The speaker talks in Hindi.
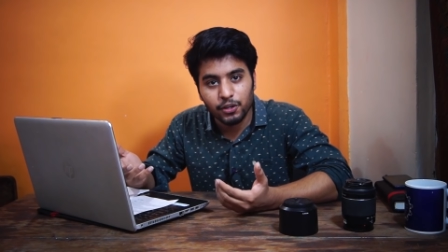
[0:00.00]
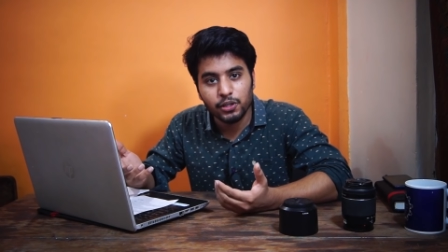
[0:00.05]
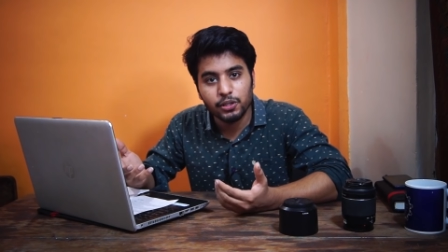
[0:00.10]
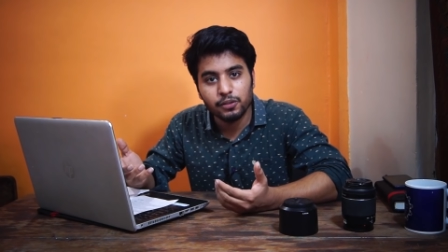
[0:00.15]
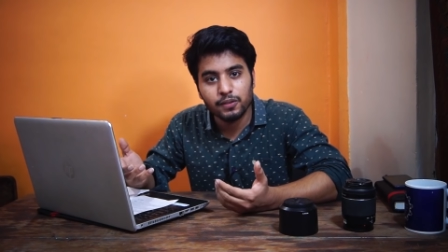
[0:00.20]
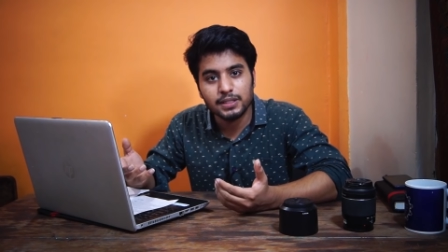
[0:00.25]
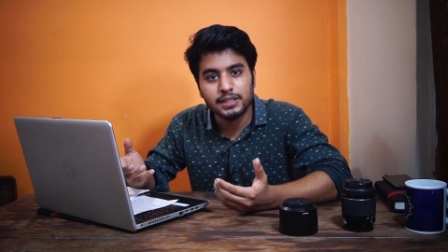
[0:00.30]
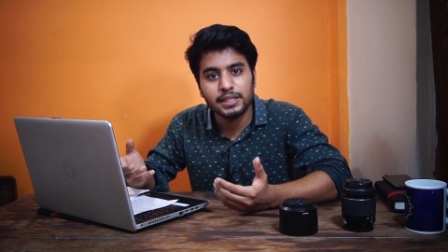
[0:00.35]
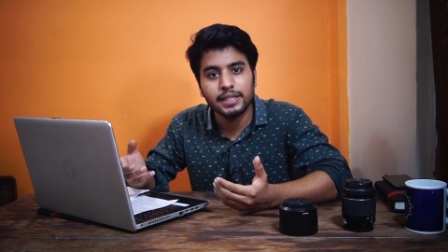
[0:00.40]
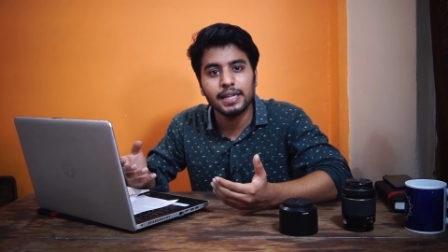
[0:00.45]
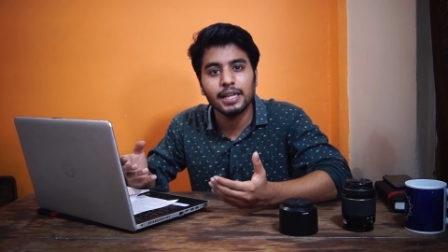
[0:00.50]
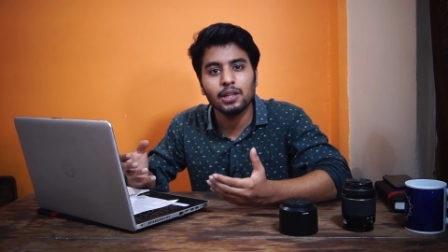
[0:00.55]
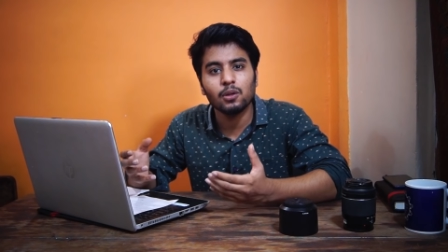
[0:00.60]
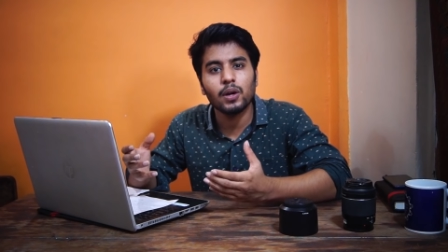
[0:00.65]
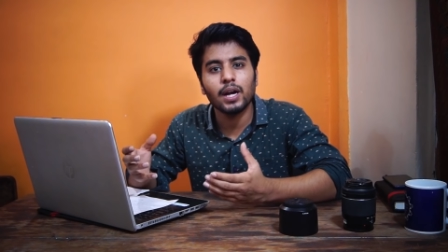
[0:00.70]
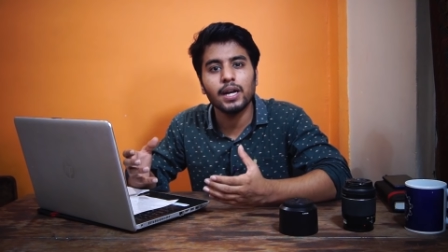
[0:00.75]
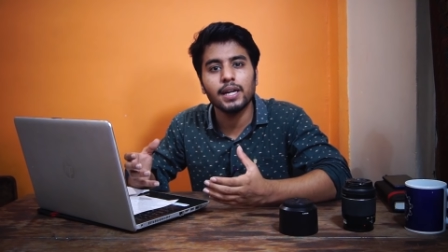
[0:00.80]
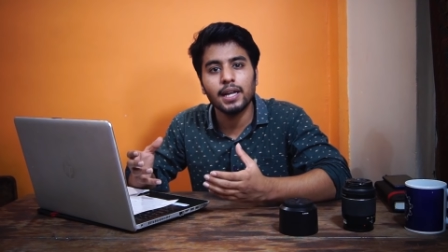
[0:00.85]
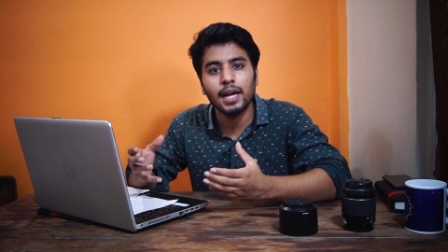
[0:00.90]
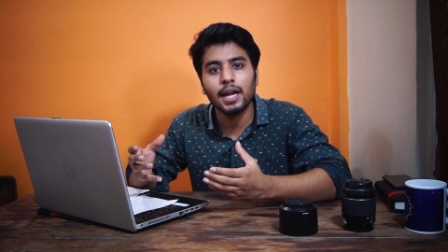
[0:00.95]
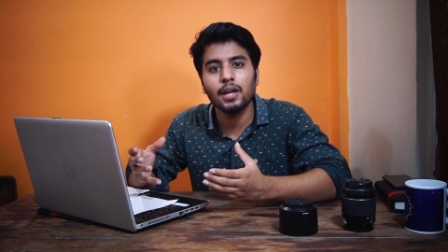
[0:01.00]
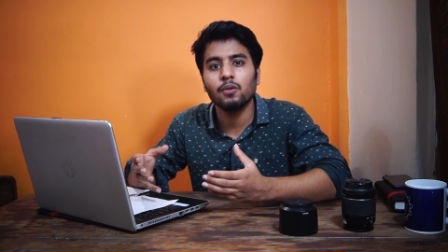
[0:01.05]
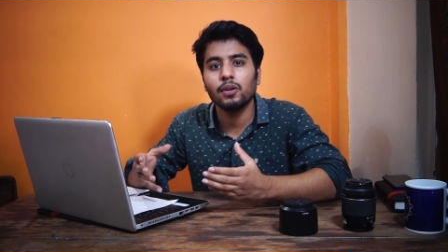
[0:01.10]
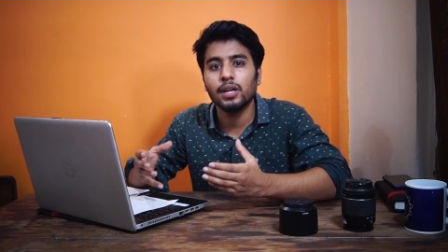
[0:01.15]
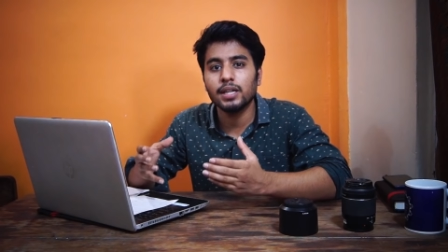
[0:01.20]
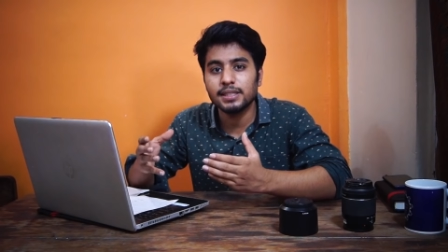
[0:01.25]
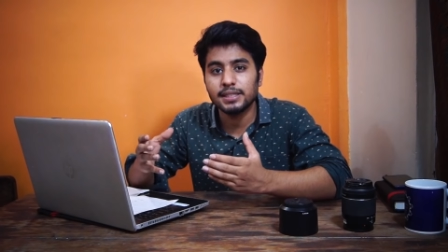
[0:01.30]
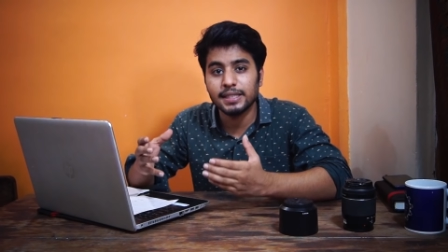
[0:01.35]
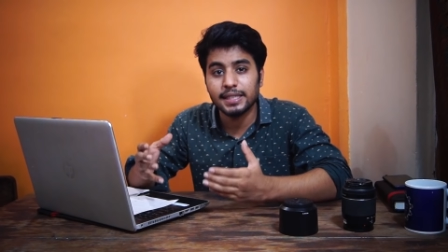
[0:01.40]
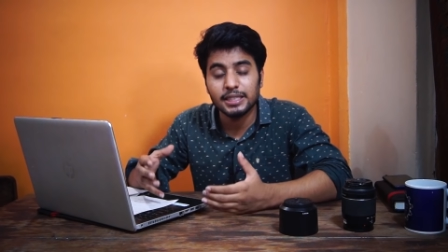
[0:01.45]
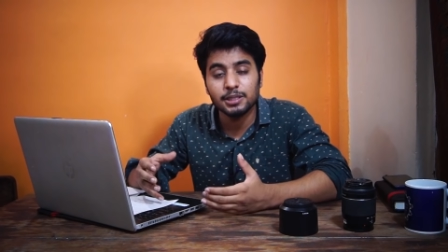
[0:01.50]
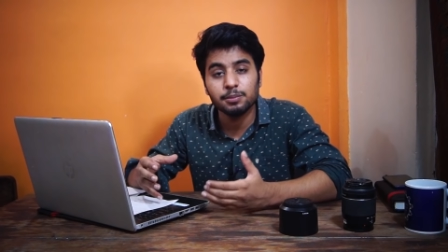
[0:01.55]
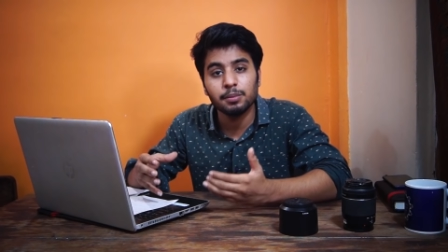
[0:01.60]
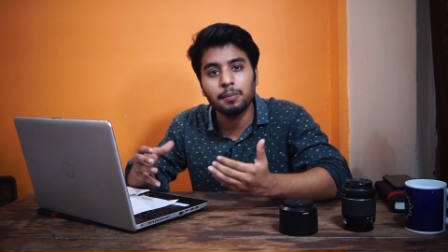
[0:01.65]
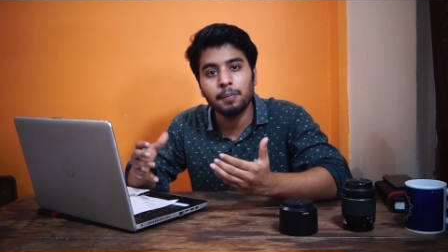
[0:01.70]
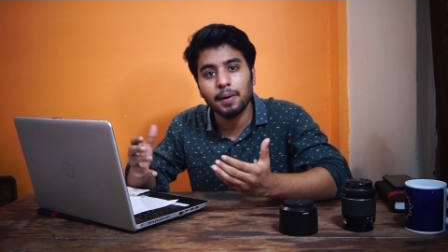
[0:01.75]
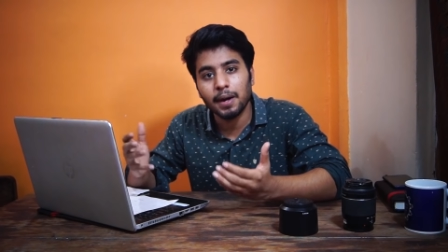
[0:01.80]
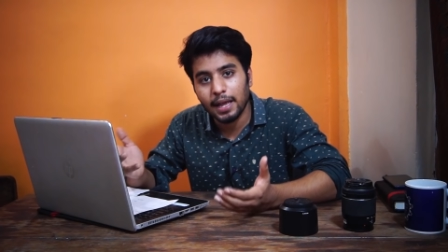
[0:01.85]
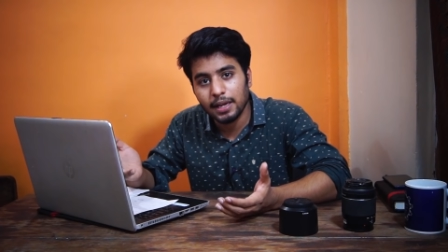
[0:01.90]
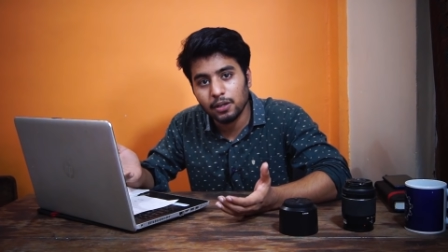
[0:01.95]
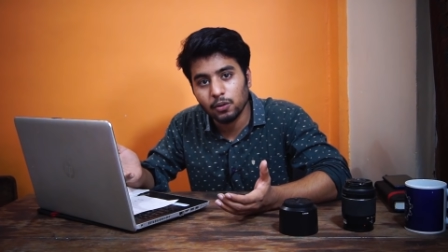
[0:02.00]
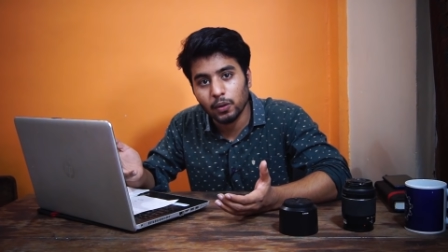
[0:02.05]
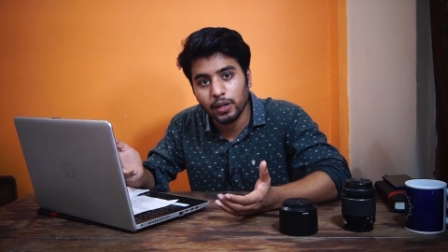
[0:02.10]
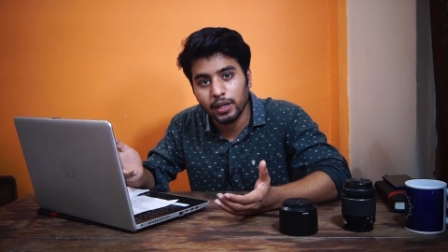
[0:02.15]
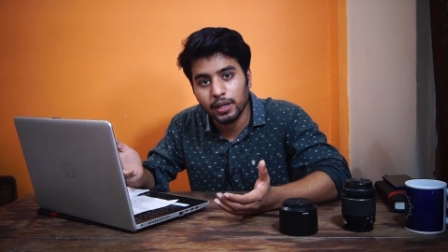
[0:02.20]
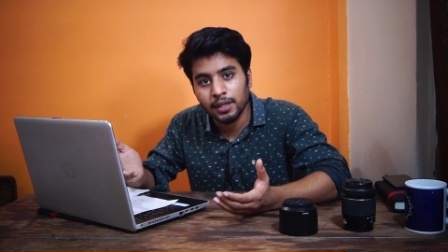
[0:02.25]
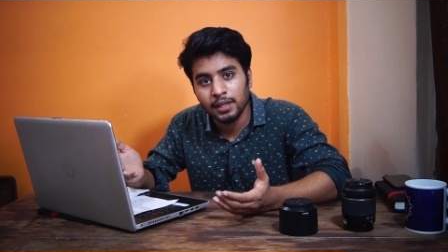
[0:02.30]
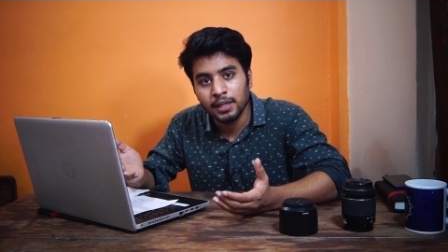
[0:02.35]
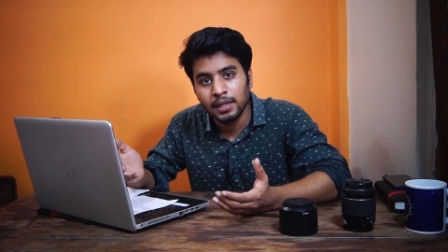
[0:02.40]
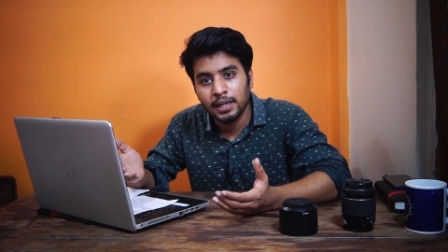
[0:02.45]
यूनिवर्सिटी है तो कहीं ना कहीं उनने सीट्स भी बढ़ाई होंगी